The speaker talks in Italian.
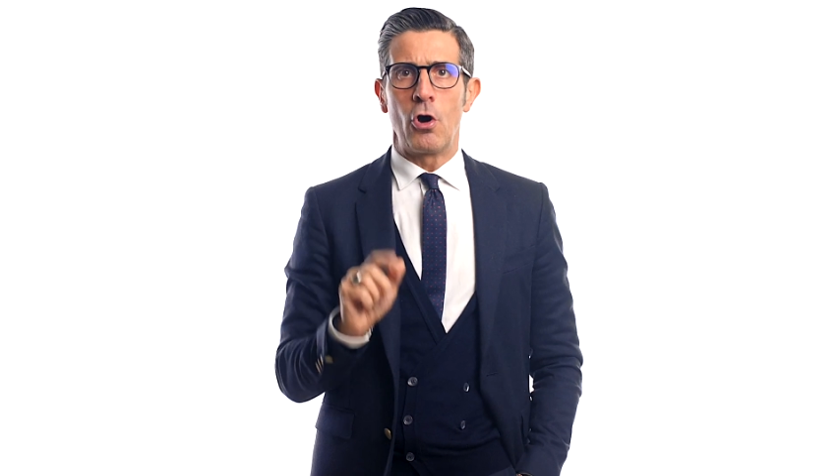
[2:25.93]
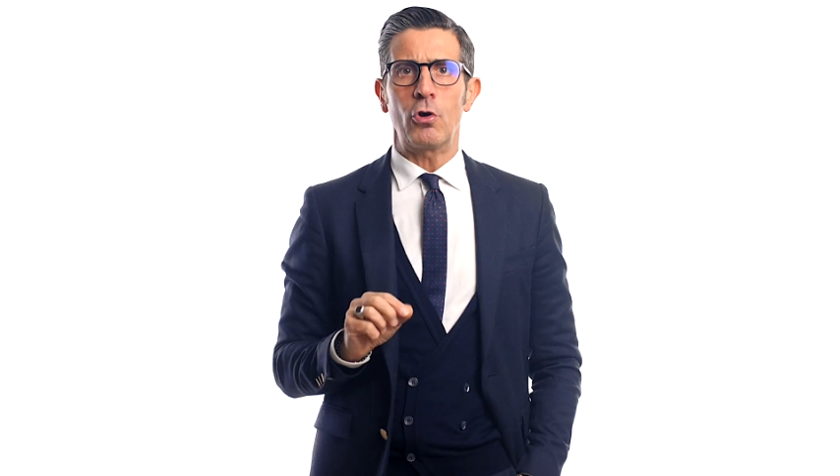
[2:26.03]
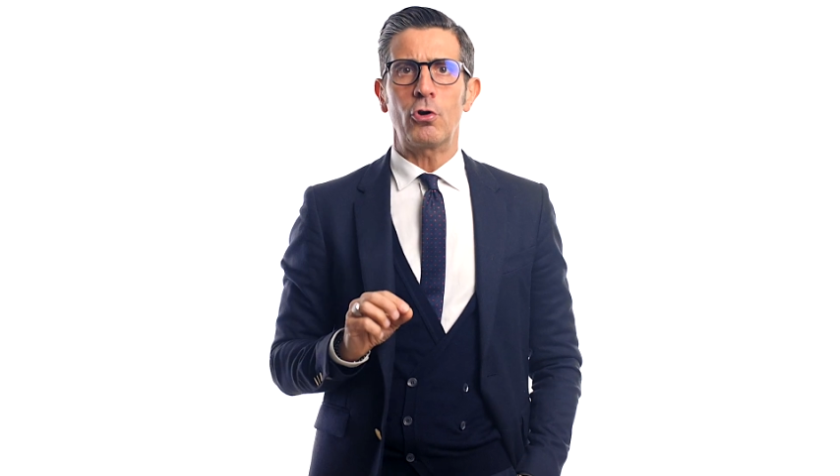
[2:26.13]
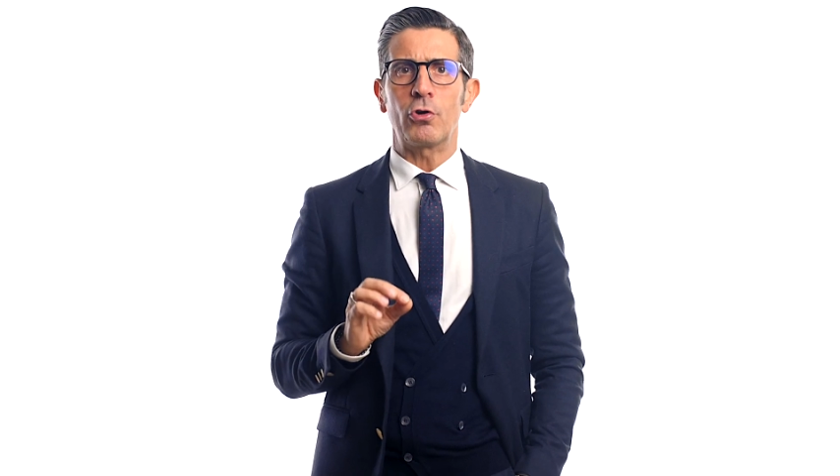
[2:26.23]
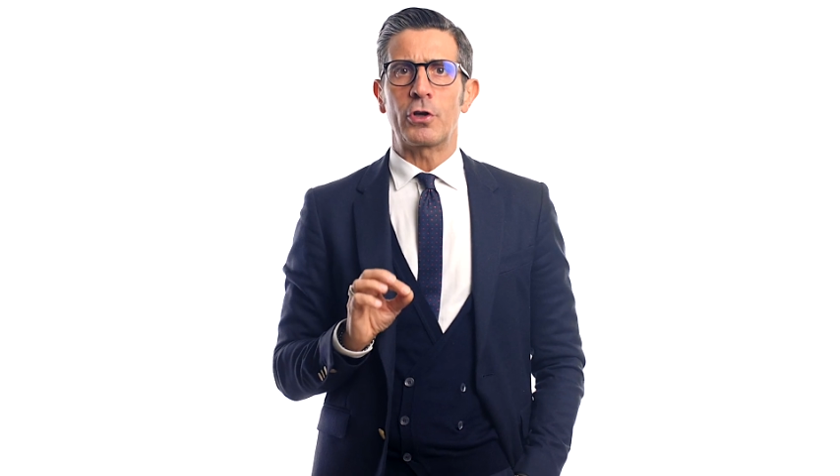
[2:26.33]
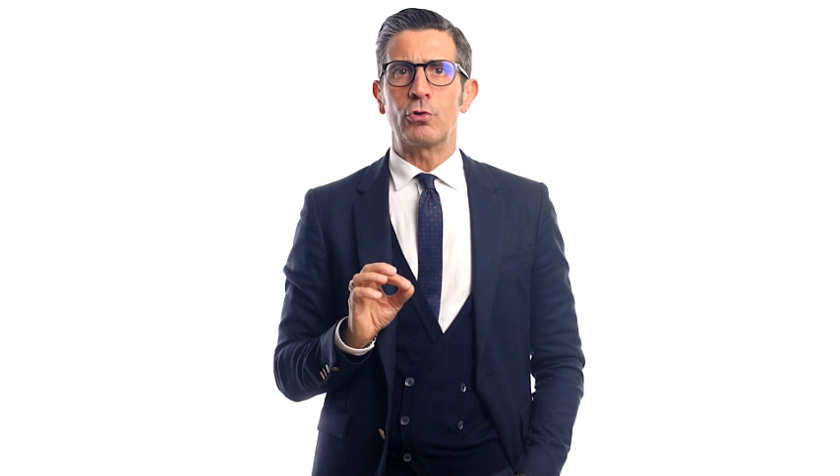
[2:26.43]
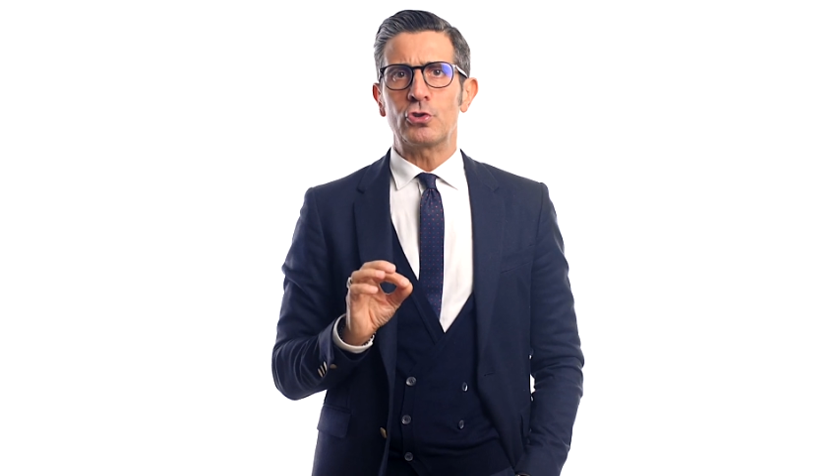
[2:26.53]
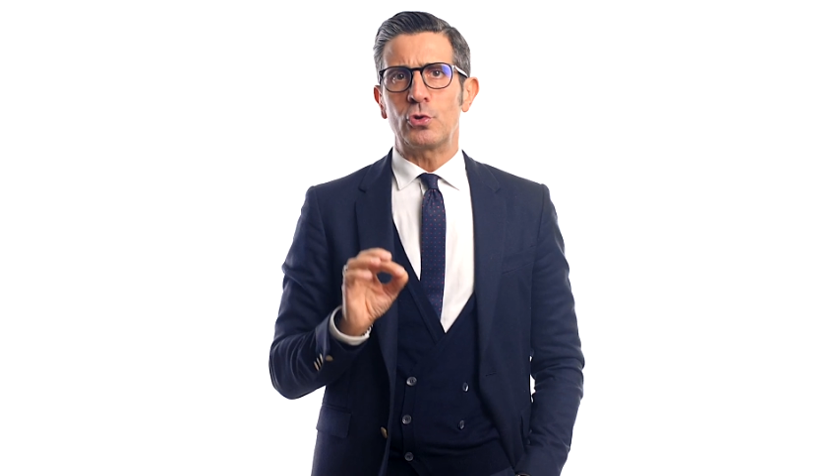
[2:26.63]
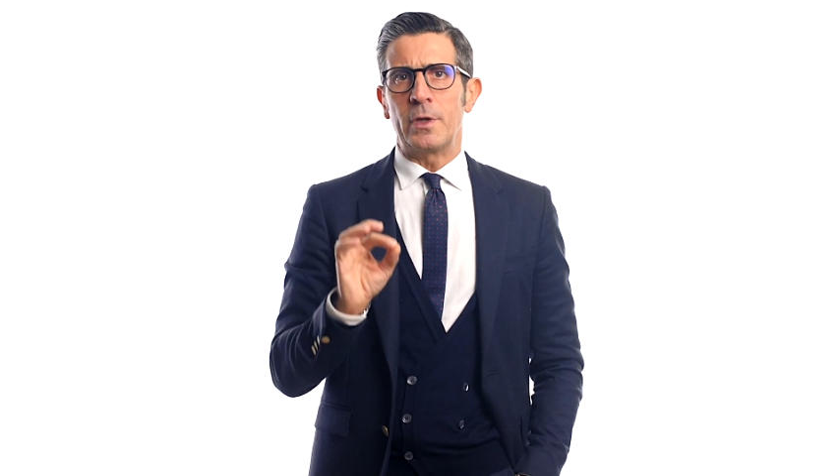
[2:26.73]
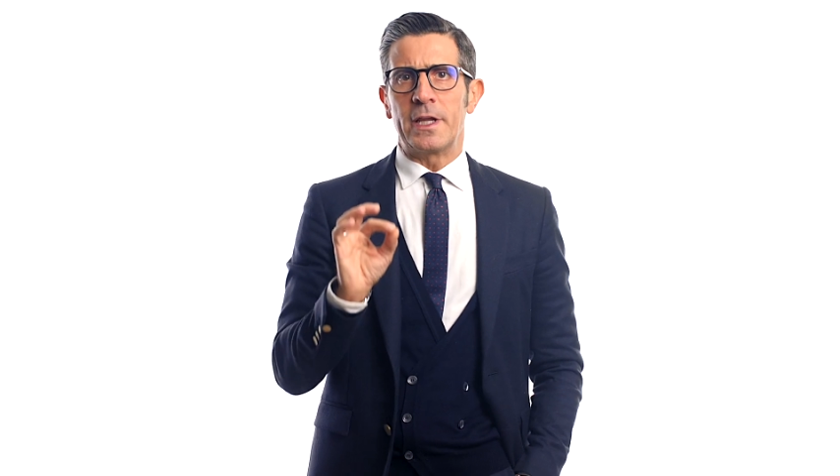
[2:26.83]
occorre
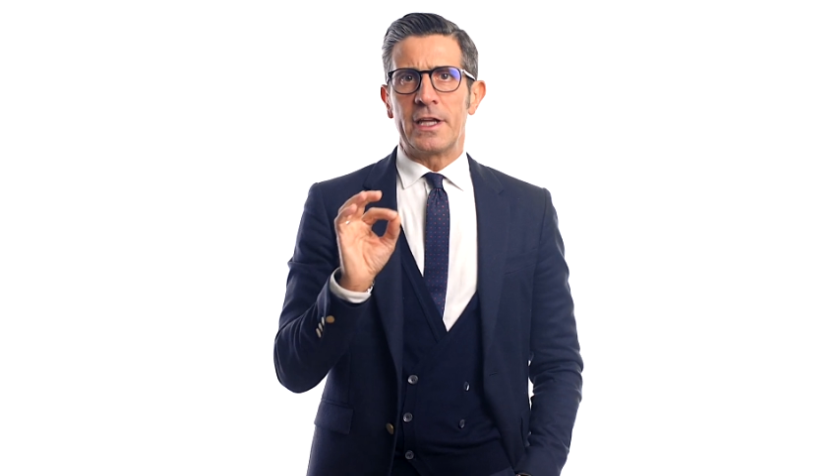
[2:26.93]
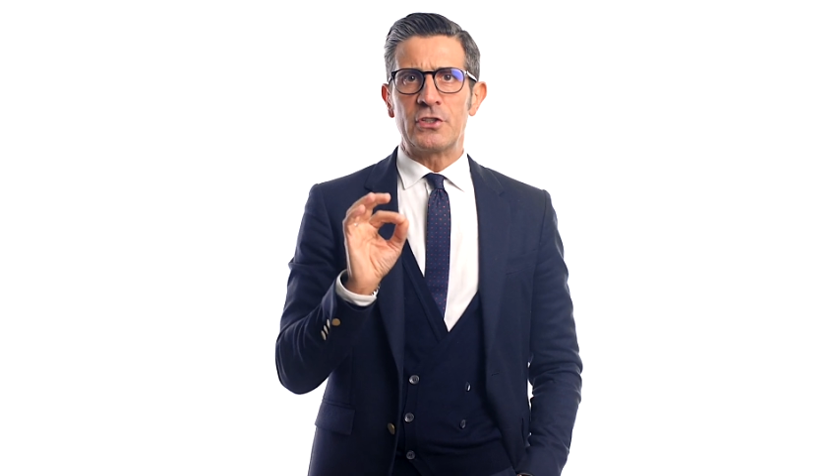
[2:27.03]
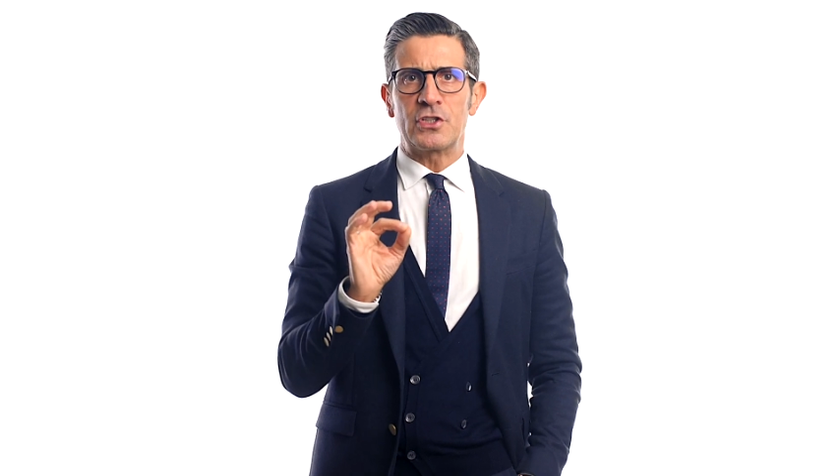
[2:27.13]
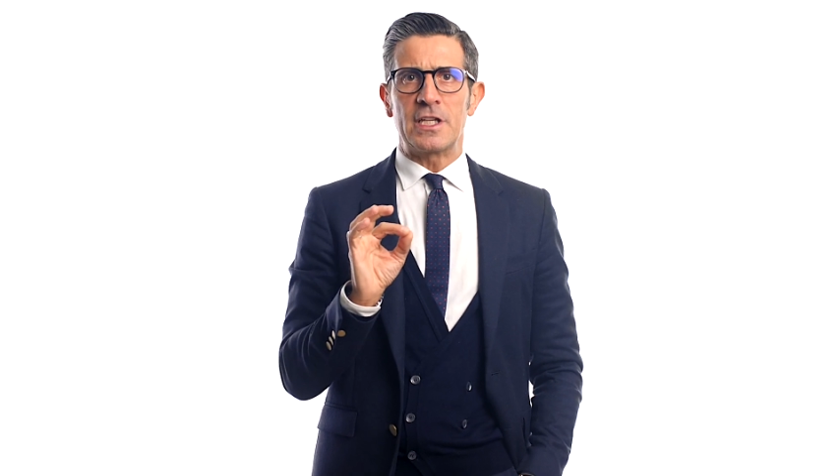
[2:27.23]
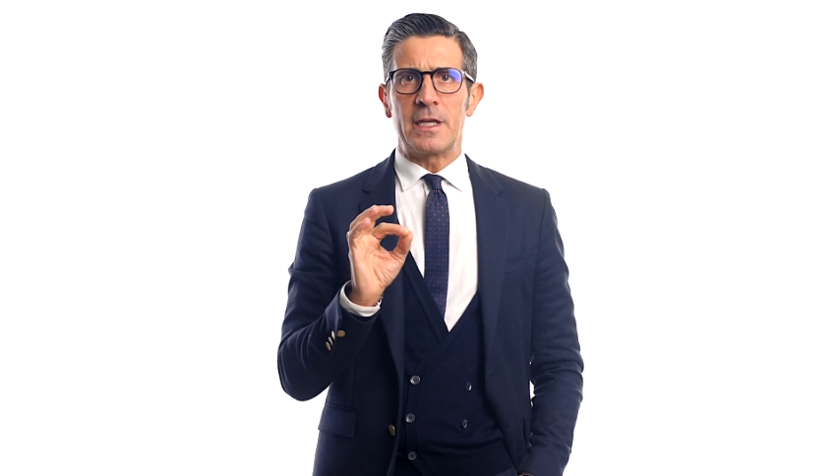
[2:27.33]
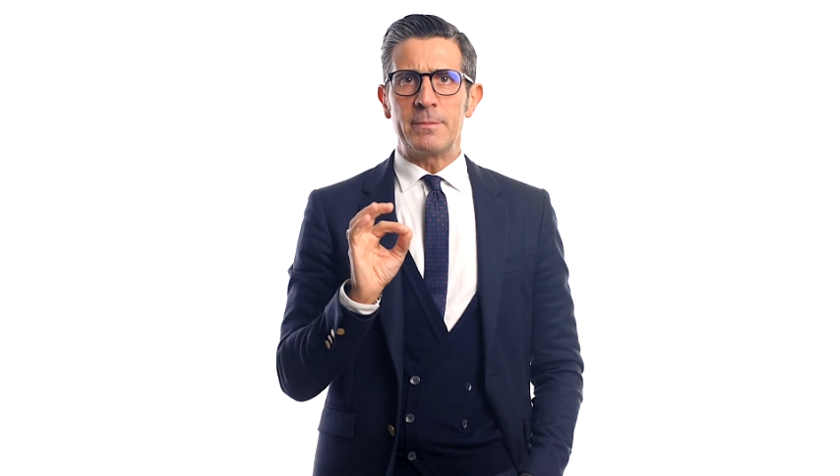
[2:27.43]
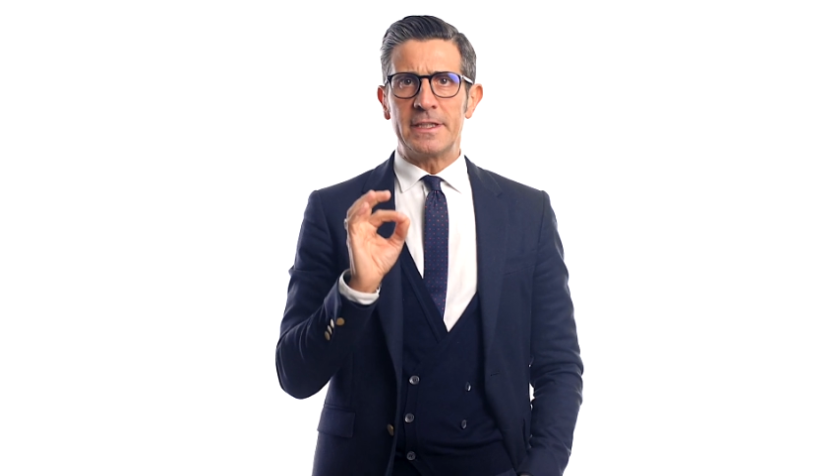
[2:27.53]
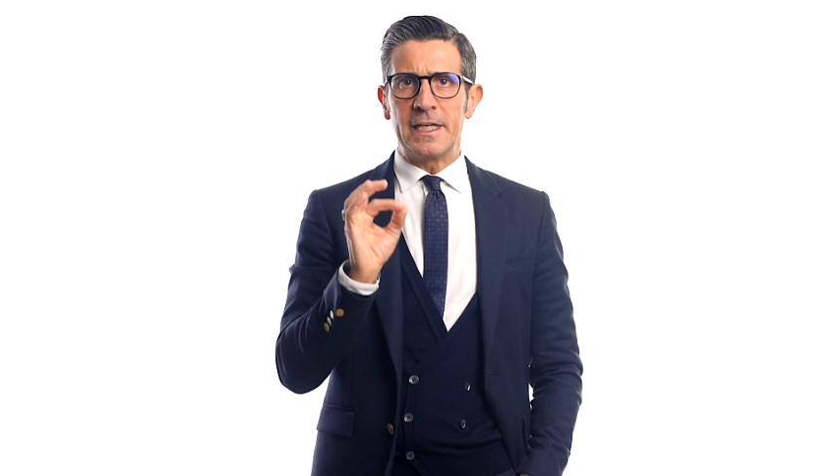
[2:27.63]
costruire insieme